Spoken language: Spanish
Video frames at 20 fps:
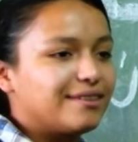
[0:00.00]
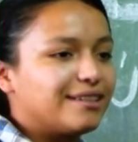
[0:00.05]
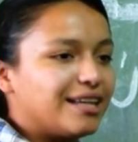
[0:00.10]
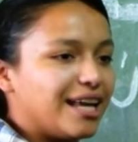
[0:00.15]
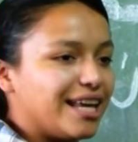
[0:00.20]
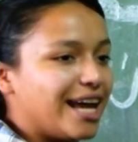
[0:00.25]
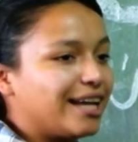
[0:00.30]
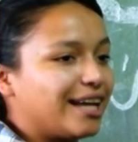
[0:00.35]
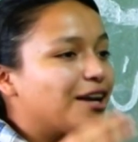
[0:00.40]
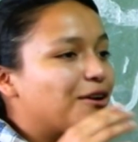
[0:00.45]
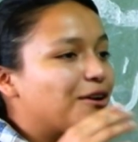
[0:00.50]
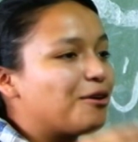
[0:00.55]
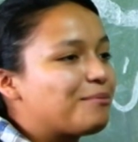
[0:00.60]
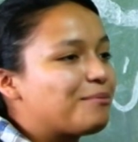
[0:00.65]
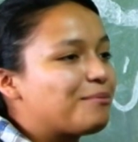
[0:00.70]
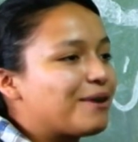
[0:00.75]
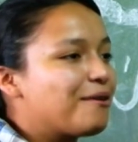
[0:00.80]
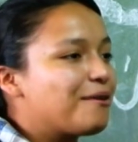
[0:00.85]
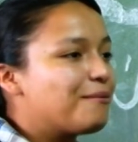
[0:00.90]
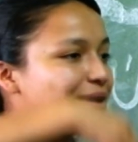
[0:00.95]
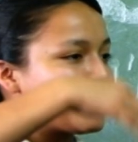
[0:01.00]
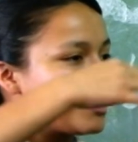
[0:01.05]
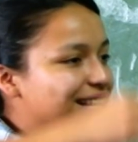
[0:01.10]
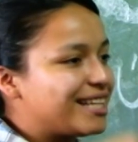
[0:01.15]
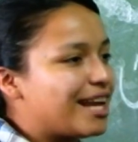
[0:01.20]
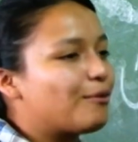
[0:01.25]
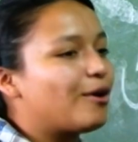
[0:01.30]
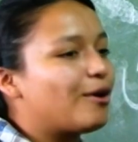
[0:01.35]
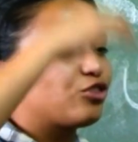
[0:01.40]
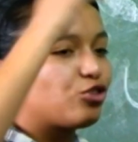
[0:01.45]
y hay que comprar un barril
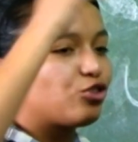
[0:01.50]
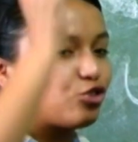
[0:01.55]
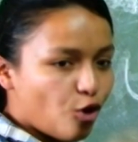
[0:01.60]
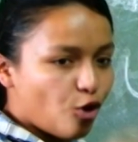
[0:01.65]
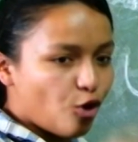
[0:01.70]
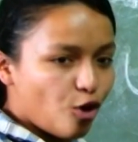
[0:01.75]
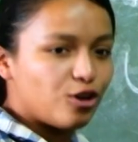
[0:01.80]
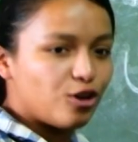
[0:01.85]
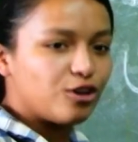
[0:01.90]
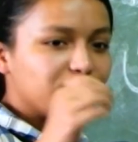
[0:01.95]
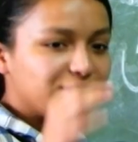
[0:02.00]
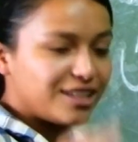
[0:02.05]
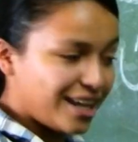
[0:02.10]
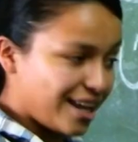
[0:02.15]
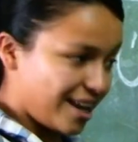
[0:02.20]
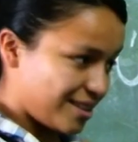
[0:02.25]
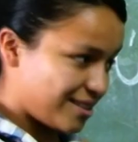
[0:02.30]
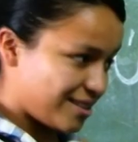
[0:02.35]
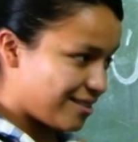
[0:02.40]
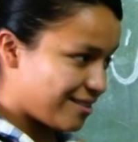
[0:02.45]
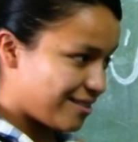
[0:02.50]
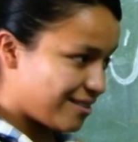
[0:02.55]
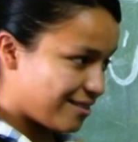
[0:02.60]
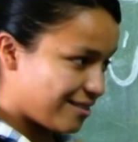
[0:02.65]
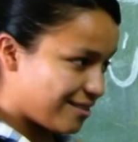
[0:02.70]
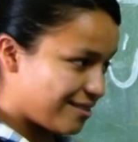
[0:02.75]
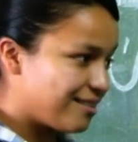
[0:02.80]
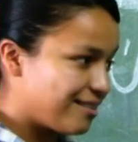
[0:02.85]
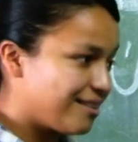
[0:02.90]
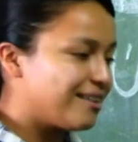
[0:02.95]
de agua todos los días.
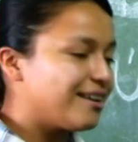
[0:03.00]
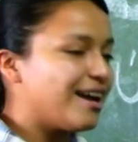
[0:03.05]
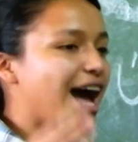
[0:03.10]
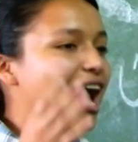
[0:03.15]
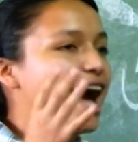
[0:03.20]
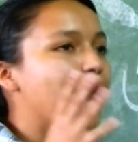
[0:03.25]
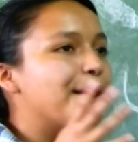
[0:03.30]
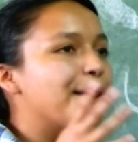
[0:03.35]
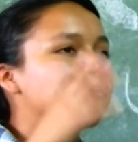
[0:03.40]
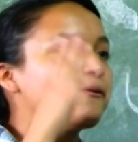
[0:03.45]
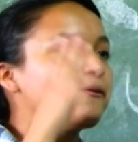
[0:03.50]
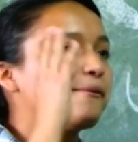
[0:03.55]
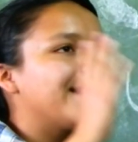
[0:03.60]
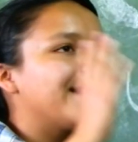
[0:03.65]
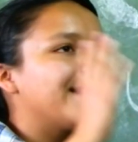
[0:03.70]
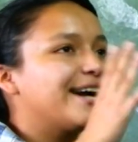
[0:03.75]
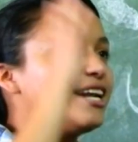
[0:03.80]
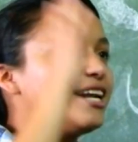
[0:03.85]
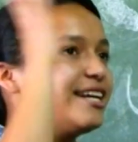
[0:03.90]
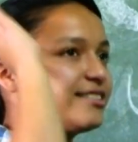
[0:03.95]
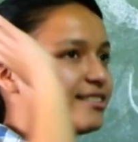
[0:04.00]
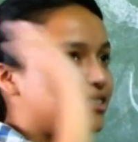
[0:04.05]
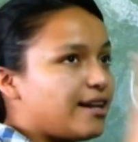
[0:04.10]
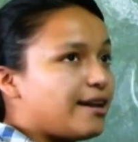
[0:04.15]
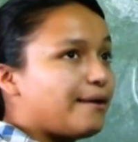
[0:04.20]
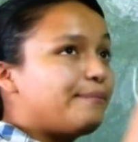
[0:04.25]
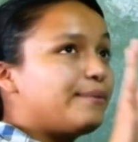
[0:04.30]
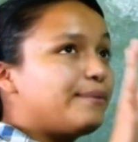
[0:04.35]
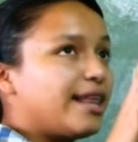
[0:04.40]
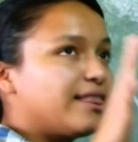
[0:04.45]
Ajá, mi mamá gana 100
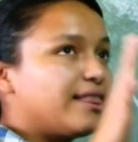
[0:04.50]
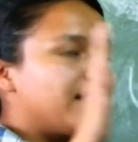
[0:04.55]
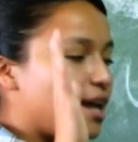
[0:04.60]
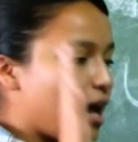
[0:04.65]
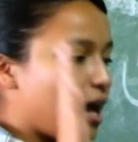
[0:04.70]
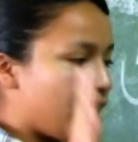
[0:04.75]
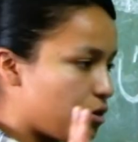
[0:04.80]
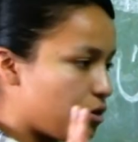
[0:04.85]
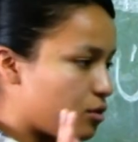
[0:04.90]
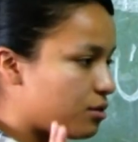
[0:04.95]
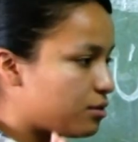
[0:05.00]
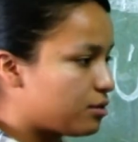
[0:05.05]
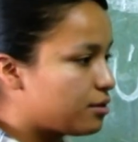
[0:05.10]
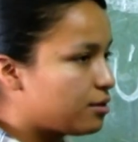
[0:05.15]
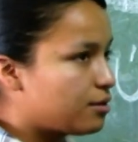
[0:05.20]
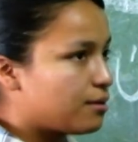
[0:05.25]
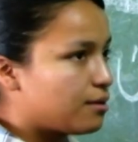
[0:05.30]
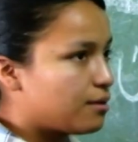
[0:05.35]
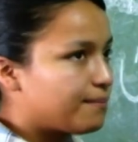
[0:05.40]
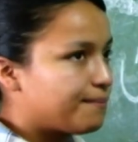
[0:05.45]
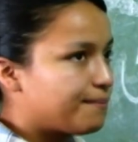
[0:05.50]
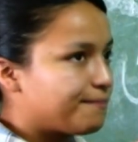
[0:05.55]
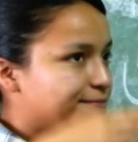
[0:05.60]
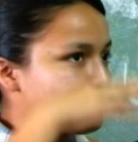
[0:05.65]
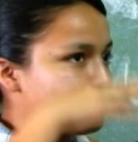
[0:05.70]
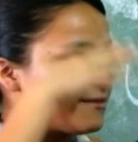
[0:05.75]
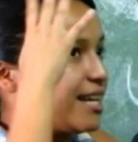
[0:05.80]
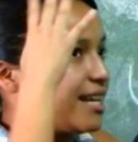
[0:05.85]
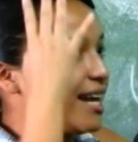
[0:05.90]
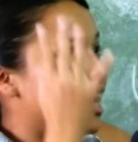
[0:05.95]
lempiras diario.
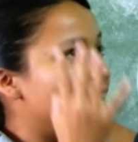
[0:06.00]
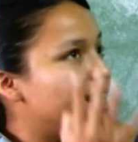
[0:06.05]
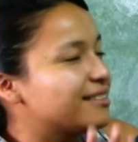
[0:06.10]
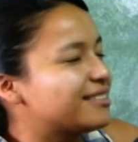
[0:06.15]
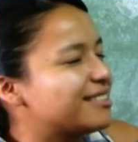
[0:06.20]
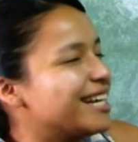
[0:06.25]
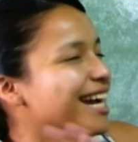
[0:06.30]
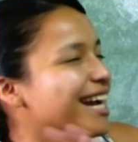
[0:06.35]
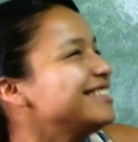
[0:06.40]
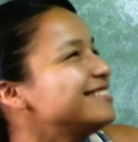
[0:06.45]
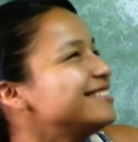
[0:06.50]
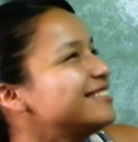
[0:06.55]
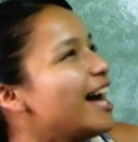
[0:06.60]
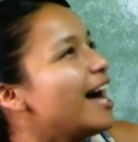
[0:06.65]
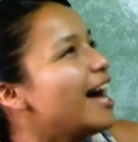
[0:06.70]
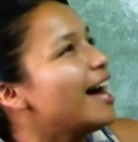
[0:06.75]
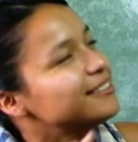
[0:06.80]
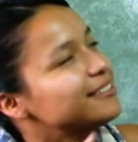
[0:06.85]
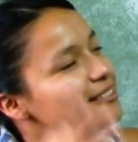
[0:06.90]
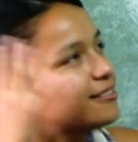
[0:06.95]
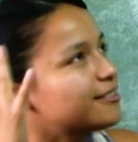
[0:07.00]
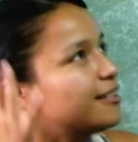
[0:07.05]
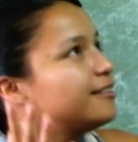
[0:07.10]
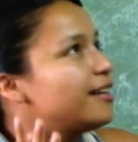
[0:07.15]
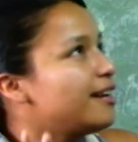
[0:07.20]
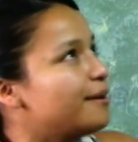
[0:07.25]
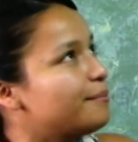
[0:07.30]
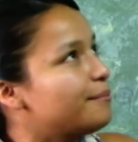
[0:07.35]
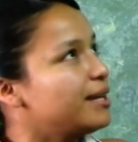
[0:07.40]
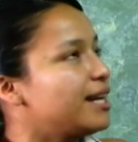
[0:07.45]
Si, gasta
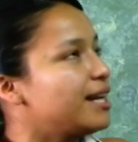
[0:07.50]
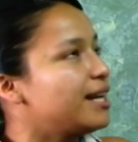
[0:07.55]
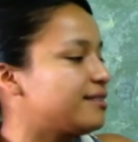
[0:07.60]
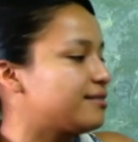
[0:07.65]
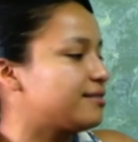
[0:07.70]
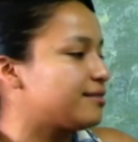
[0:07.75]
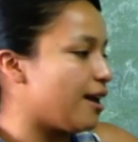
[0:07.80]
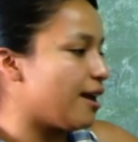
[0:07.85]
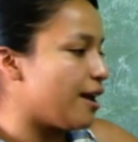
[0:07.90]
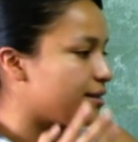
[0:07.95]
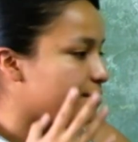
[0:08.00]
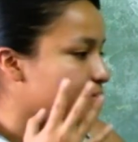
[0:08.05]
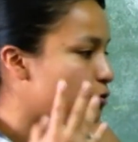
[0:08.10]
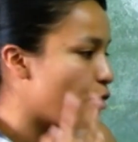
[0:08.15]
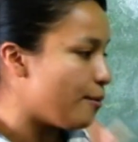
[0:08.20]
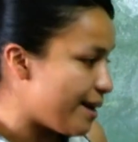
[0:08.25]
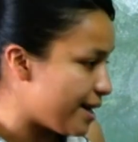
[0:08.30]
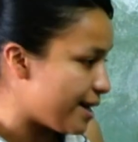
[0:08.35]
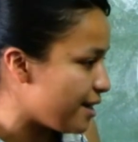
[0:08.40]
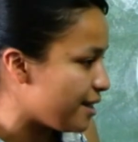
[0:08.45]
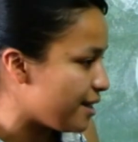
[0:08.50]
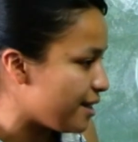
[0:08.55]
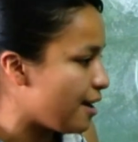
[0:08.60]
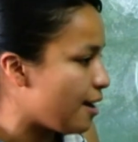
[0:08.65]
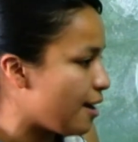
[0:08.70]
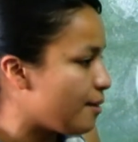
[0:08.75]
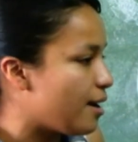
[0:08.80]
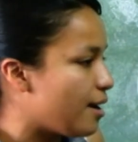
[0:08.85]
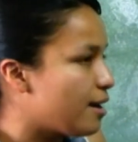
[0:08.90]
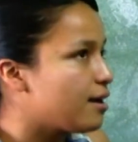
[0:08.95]
60 lempiras en dos barriles de
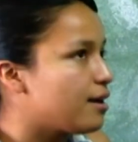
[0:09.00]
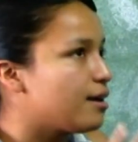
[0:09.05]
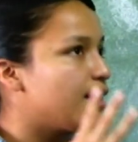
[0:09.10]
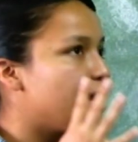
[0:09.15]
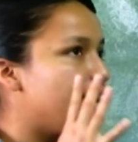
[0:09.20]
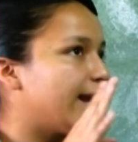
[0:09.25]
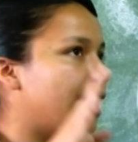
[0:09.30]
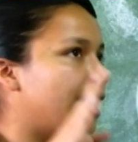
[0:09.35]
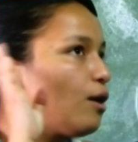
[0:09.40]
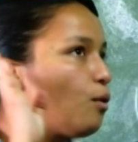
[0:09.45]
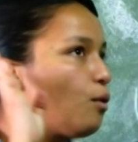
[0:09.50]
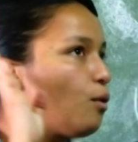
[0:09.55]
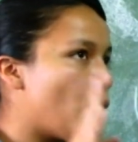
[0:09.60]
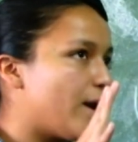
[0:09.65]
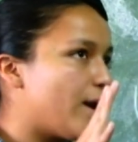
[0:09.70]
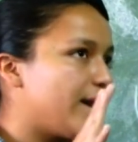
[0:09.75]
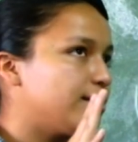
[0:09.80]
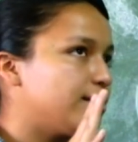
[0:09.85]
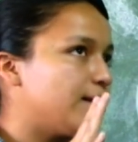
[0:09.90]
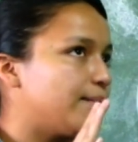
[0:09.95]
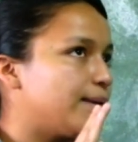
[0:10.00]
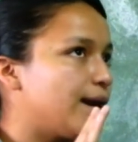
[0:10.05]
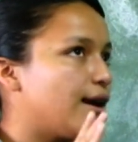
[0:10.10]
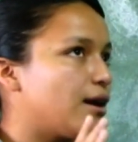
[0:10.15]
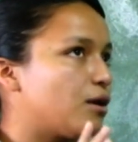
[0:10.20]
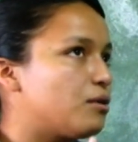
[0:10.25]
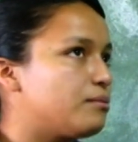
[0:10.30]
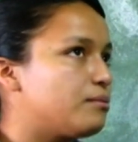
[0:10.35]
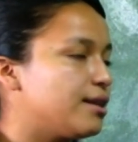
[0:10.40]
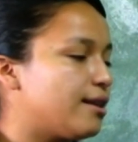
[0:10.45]
agua, le quedan 40 para la
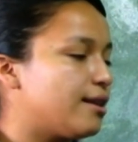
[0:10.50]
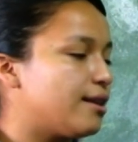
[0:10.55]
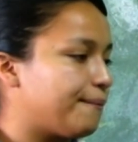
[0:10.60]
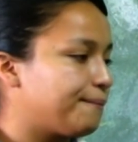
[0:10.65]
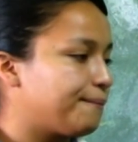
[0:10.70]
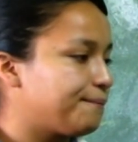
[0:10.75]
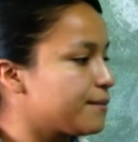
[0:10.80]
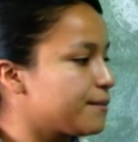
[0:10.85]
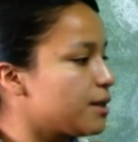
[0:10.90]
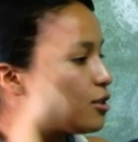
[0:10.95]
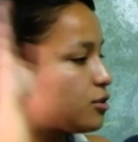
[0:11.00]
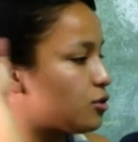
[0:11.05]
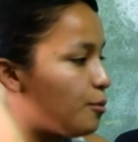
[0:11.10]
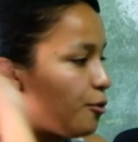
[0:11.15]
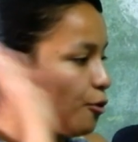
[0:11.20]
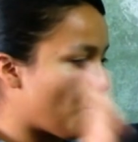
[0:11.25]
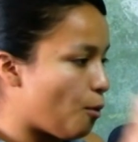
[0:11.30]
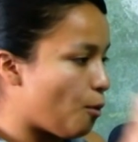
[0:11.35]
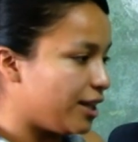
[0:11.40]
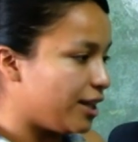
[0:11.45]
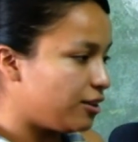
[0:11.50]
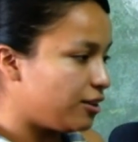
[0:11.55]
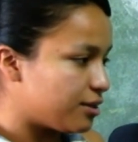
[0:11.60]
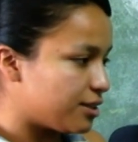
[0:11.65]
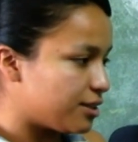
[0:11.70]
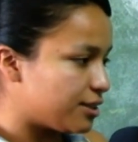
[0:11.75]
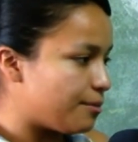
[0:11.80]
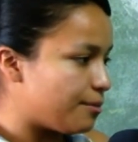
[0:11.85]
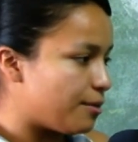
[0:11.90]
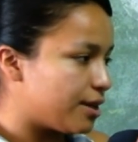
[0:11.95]
comida. Somos cuatro que
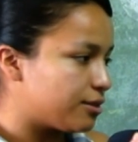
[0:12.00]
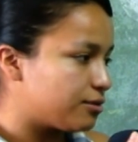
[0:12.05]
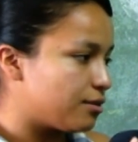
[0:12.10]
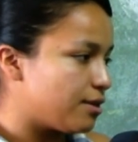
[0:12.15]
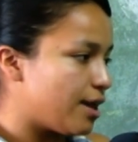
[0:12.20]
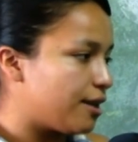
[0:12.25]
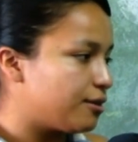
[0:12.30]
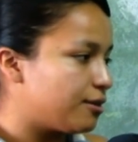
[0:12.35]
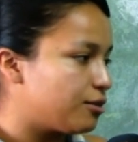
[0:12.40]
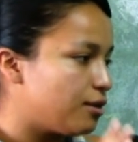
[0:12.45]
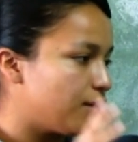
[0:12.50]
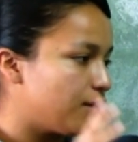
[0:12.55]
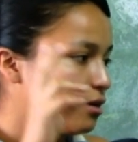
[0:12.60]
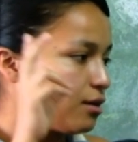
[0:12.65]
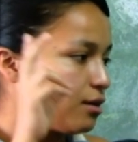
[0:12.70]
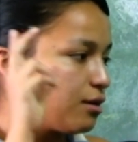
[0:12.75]
estamos estudiando.